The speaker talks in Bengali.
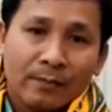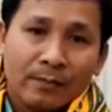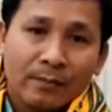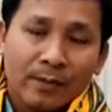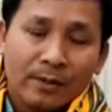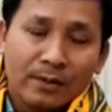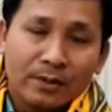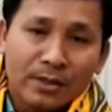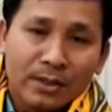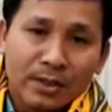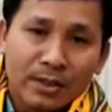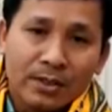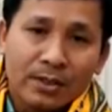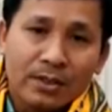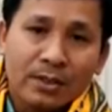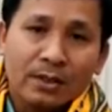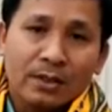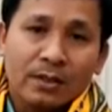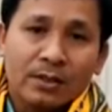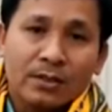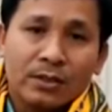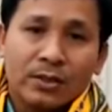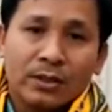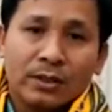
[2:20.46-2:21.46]
পঞ্চাশটা
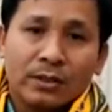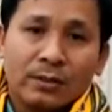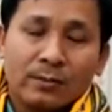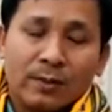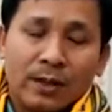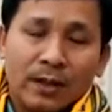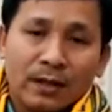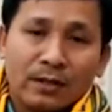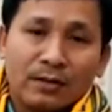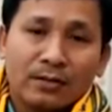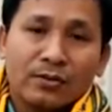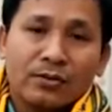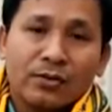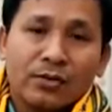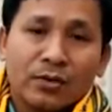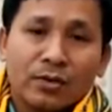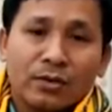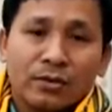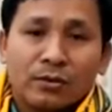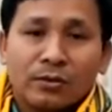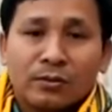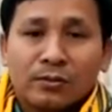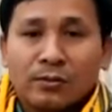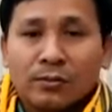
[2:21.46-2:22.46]
সিট বাড়ানোর
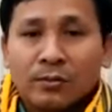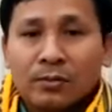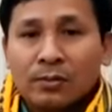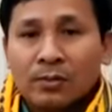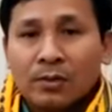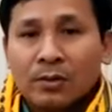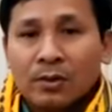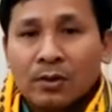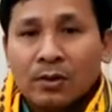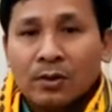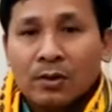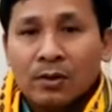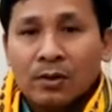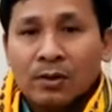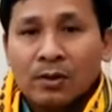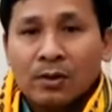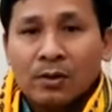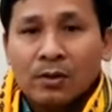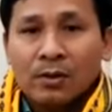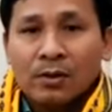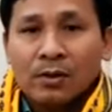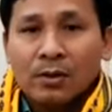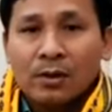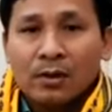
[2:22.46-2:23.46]
জন্য
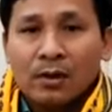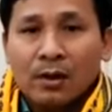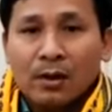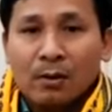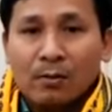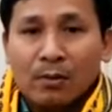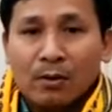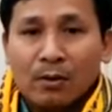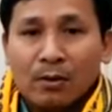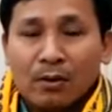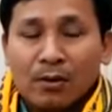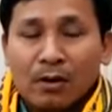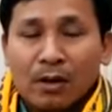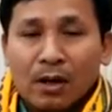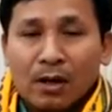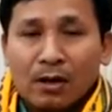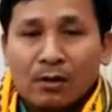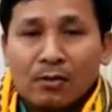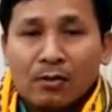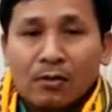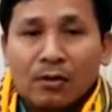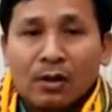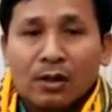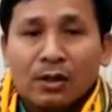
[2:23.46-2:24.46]
এবং
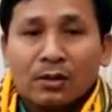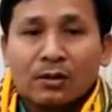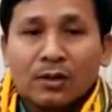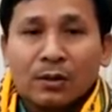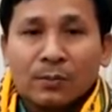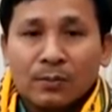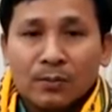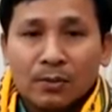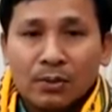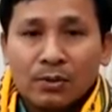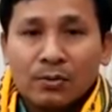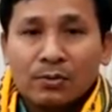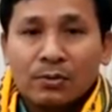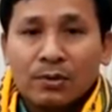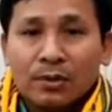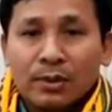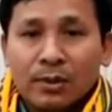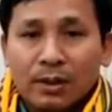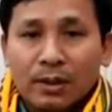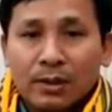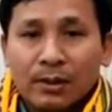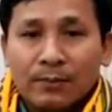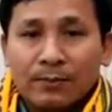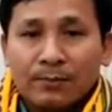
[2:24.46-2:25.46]
আরও অনেক
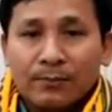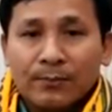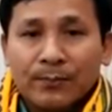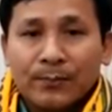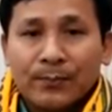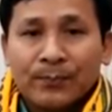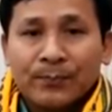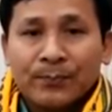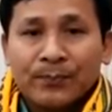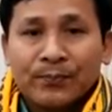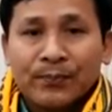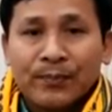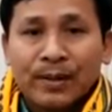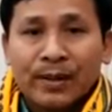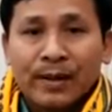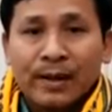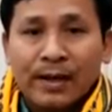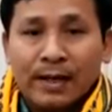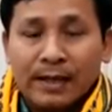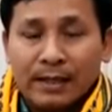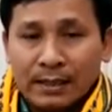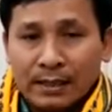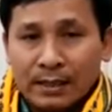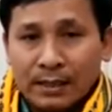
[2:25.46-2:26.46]
দপ্তরগুলিকে
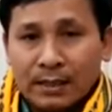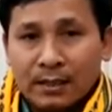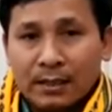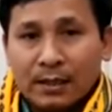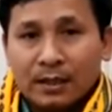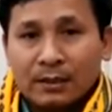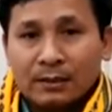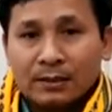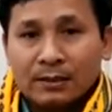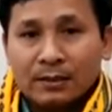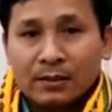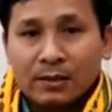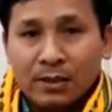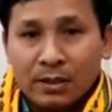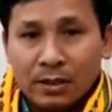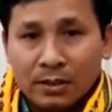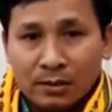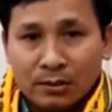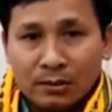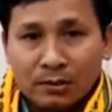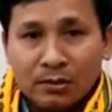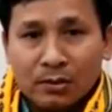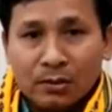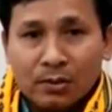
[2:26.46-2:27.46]
এডিসির হাতে
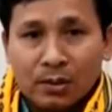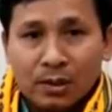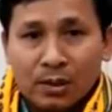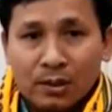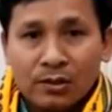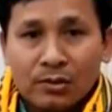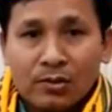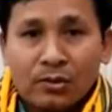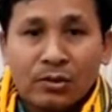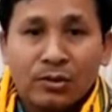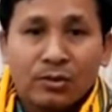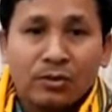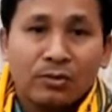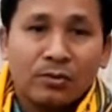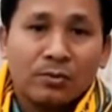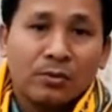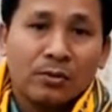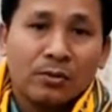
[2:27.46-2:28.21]
হস্তান্তর করার জন্য